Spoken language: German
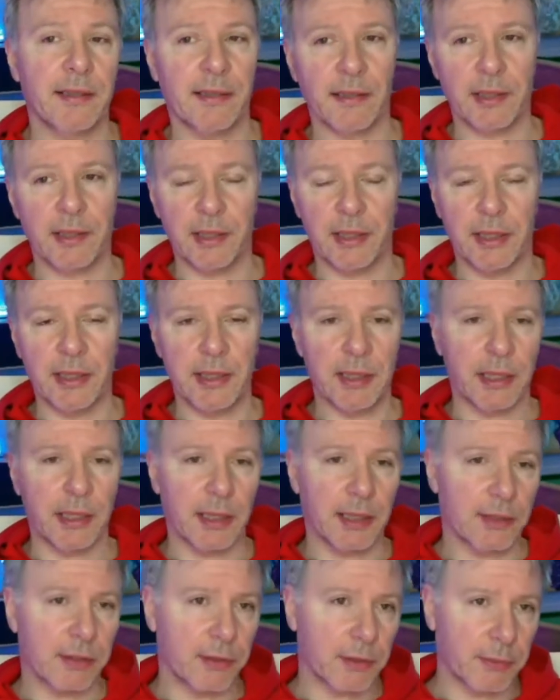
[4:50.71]
dass ich die
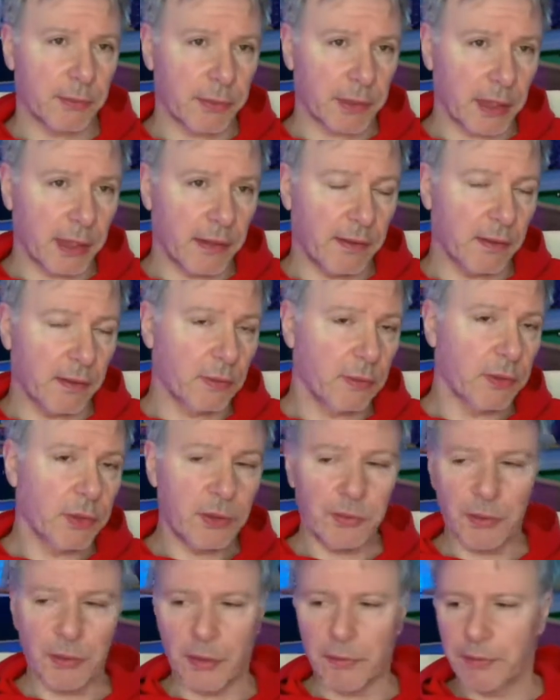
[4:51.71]
halt um 13 Uhr
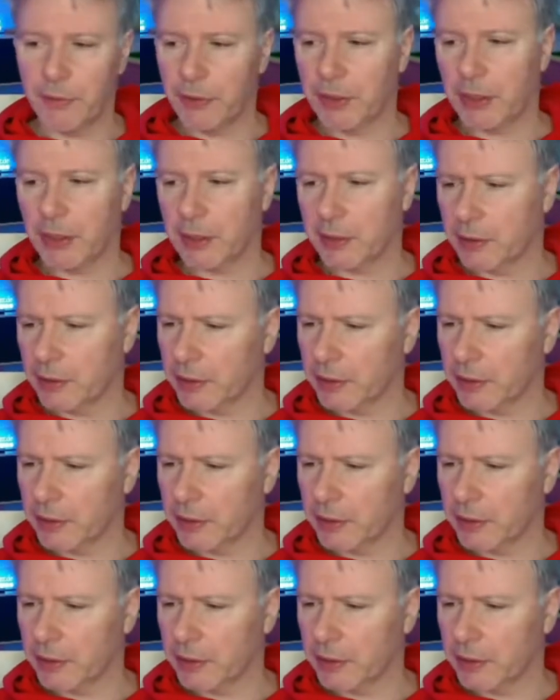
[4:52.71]
nicht veröffentlicht hatte.